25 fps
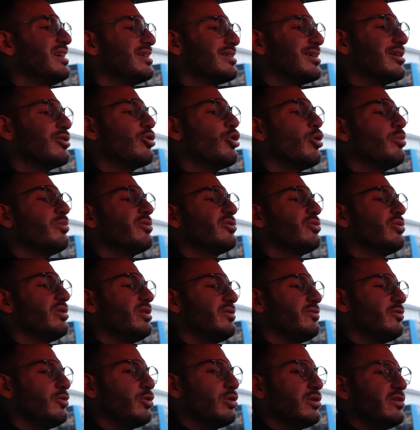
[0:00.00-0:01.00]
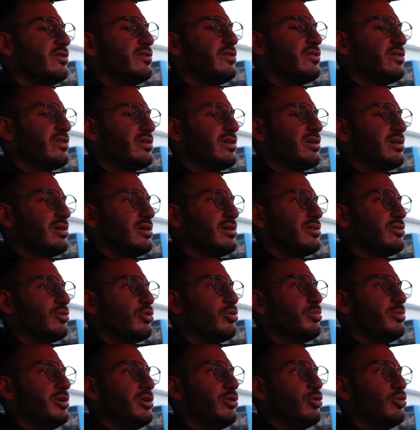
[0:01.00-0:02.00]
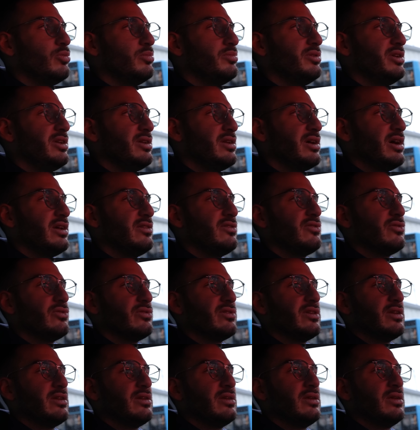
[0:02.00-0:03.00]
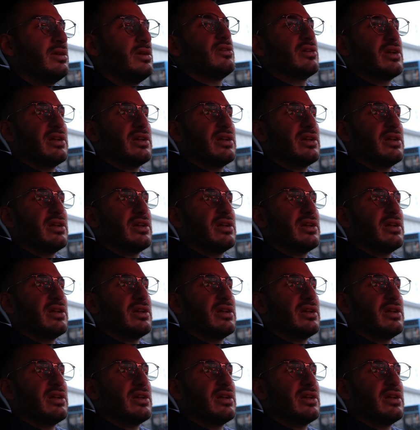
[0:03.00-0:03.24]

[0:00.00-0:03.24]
Dann kommst du halt wirklich nicht darum herum, den einzusenden.